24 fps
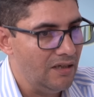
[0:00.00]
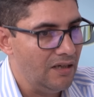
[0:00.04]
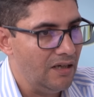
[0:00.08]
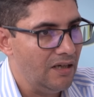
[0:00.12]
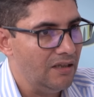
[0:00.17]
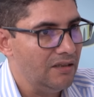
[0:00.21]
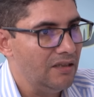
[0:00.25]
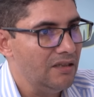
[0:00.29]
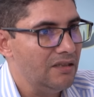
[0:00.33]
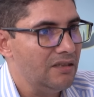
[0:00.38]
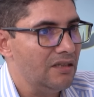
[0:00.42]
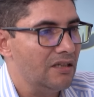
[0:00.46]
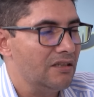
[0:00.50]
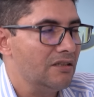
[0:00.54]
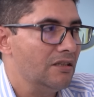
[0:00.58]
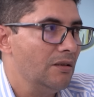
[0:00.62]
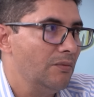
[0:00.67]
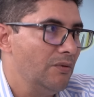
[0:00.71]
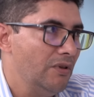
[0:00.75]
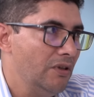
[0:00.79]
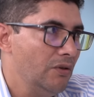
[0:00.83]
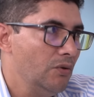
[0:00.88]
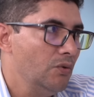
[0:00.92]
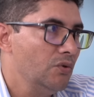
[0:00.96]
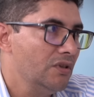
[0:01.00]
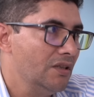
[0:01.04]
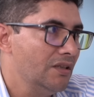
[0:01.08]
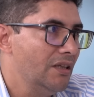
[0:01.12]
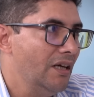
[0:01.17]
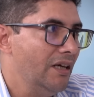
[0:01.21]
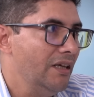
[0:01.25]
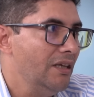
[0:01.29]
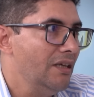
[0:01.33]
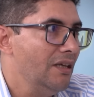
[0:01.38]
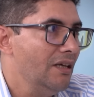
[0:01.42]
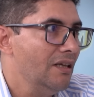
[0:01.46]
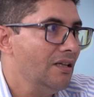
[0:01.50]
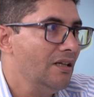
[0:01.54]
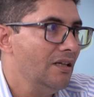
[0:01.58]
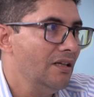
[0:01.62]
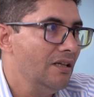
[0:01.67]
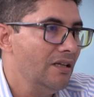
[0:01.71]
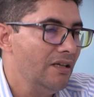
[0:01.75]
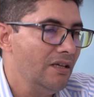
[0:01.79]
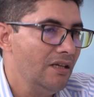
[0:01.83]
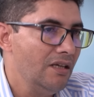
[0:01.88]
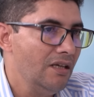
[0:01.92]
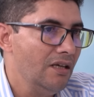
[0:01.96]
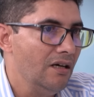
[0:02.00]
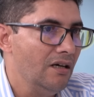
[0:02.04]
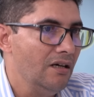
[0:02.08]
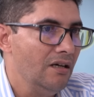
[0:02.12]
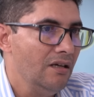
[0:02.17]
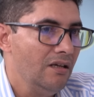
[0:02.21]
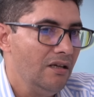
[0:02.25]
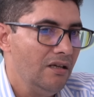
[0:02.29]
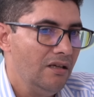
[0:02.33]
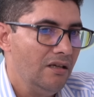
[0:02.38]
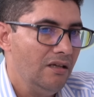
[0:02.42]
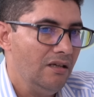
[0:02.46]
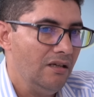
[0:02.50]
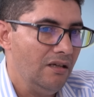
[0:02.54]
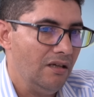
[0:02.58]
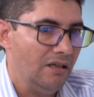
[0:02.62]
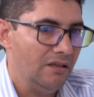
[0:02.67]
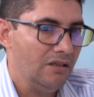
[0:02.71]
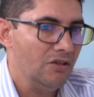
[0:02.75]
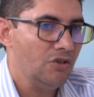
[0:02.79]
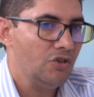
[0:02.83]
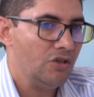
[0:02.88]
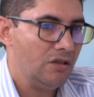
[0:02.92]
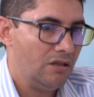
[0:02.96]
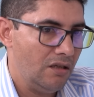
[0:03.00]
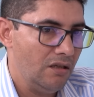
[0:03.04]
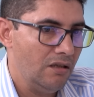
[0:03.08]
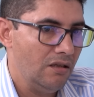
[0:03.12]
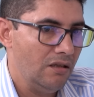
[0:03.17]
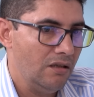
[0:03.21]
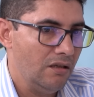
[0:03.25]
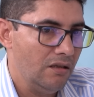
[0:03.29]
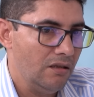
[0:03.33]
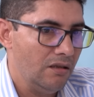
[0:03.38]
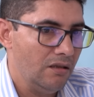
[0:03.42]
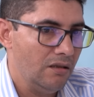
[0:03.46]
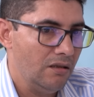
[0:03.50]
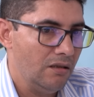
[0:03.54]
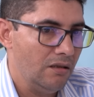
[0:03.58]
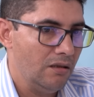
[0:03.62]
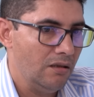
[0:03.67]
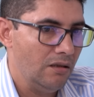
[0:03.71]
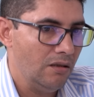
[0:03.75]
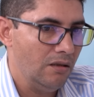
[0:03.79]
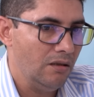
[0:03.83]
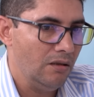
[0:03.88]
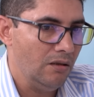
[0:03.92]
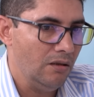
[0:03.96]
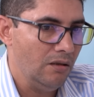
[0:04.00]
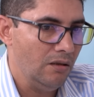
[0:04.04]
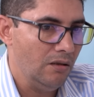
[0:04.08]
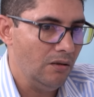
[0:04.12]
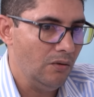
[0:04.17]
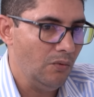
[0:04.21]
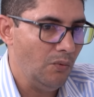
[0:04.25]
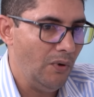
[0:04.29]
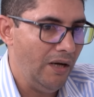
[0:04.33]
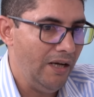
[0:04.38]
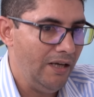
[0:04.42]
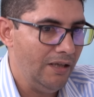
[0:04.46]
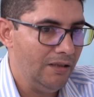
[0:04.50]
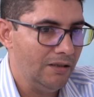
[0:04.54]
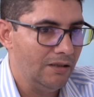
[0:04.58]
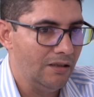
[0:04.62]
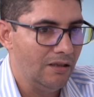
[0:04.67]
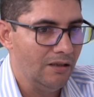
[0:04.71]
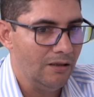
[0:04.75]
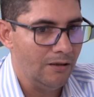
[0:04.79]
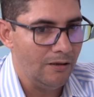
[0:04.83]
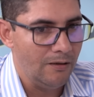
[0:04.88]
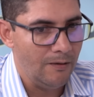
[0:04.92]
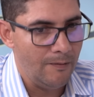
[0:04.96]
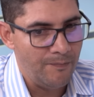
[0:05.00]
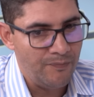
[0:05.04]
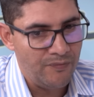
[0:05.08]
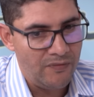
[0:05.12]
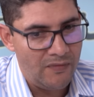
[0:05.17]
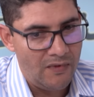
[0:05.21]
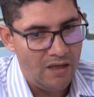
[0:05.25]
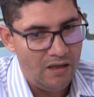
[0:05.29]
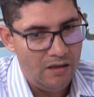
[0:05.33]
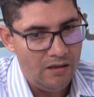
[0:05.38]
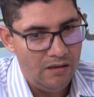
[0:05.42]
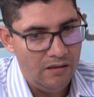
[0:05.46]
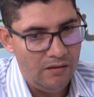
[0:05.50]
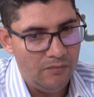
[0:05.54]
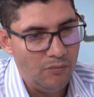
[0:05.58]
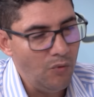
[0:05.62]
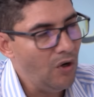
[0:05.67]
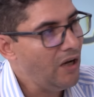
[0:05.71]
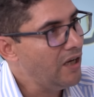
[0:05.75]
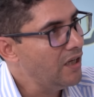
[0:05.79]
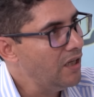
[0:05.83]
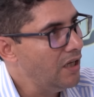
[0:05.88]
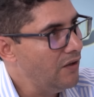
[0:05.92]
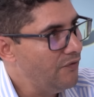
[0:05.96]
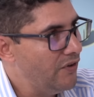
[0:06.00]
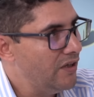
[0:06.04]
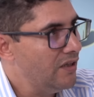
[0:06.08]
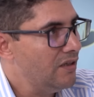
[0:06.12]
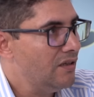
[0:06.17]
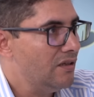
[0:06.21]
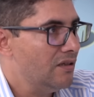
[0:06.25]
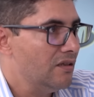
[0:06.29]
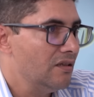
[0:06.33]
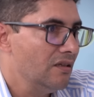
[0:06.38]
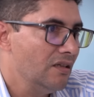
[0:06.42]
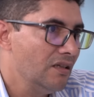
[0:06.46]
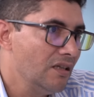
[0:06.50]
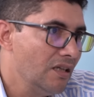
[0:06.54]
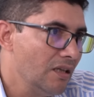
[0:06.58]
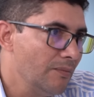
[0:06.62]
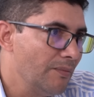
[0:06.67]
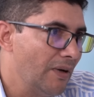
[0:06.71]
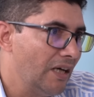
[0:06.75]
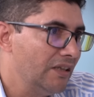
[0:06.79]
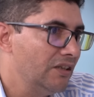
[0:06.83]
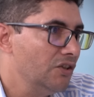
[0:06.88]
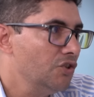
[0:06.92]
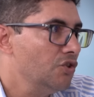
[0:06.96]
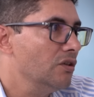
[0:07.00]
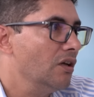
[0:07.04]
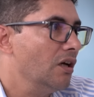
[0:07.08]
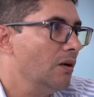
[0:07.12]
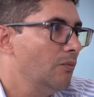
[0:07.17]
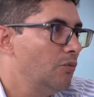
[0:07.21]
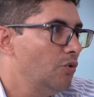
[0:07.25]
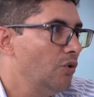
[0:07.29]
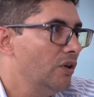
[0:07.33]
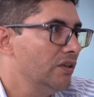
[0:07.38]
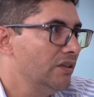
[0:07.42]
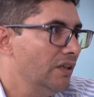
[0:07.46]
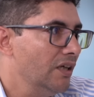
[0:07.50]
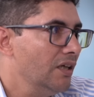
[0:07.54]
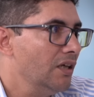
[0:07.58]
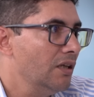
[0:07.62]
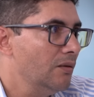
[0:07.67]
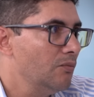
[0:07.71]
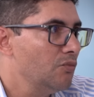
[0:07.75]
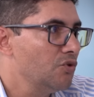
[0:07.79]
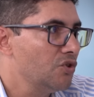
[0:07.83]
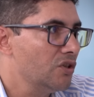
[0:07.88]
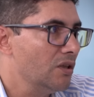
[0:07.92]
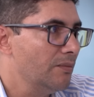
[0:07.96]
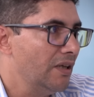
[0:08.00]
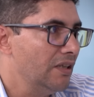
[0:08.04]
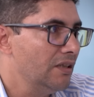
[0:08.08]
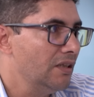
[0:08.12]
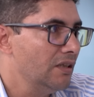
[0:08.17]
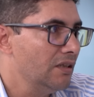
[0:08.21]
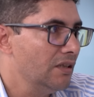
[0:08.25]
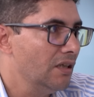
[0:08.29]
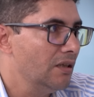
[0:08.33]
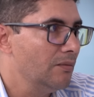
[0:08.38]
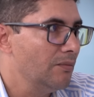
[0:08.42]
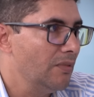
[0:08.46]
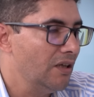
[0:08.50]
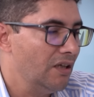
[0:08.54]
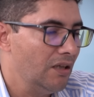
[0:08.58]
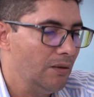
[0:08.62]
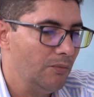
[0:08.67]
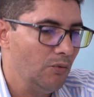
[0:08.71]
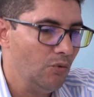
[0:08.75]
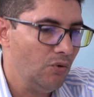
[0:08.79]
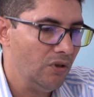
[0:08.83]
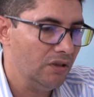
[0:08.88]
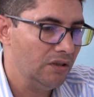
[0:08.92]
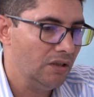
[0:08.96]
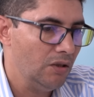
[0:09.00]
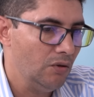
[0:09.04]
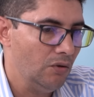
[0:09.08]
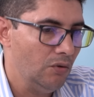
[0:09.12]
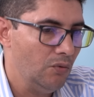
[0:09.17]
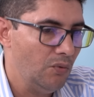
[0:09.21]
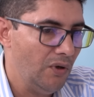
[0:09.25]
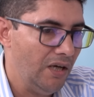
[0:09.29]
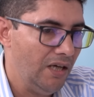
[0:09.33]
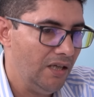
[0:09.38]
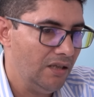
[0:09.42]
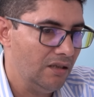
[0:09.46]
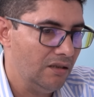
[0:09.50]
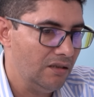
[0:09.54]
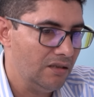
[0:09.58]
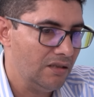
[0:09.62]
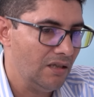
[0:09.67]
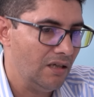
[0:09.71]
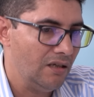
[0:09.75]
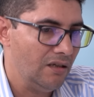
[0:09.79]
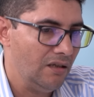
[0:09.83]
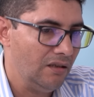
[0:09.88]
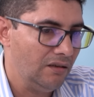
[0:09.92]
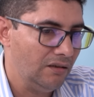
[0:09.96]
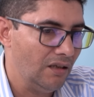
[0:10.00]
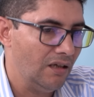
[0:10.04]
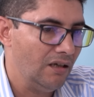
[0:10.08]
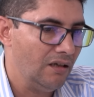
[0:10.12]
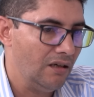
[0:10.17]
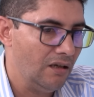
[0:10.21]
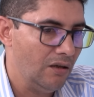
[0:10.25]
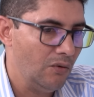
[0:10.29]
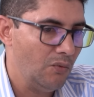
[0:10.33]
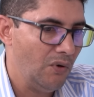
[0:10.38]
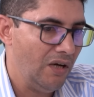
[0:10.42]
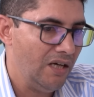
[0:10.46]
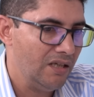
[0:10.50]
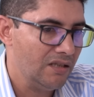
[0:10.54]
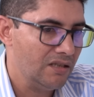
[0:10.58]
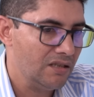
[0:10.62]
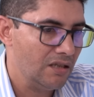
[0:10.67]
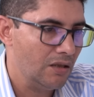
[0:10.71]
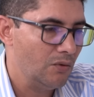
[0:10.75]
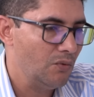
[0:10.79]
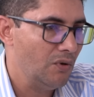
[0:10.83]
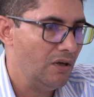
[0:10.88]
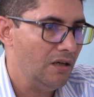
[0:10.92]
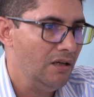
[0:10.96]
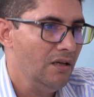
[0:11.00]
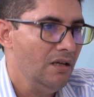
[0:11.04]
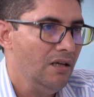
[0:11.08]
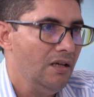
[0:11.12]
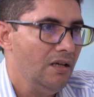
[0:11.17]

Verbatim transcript: راه غادي ترتب عليه تداعيات اللي هي نعم. غادي تشكل واحد مخلفات اللي ما غاديش نقبلوها داخل المجتمع ديالنا المغربي وكنضيعوا واحد الطاقه واحد الثروه